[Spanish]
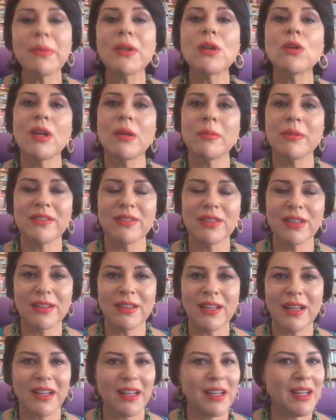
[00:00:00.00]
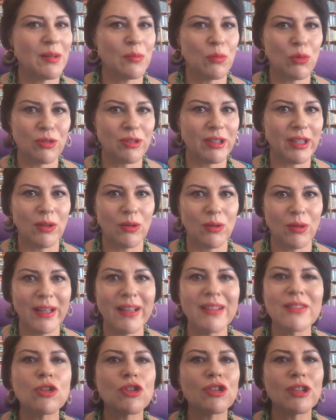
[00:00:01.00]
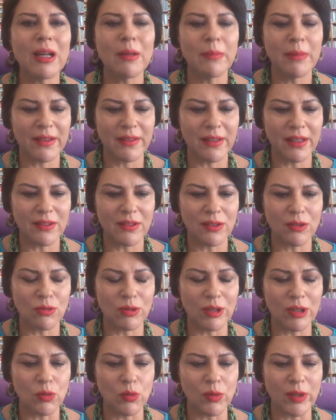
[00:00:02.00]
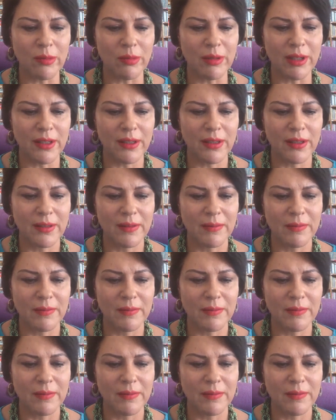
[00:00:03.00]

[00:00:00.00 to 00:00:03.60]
Pero la visita al museo es totalmente insustituible.